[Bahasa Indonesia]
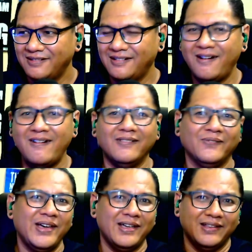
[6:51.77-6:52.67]
oh
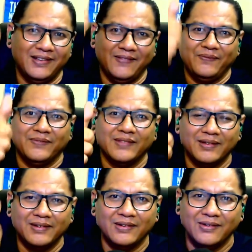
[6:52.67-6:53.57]
meh,
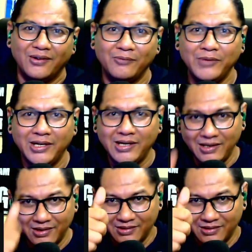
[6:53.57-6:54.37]
Om Deki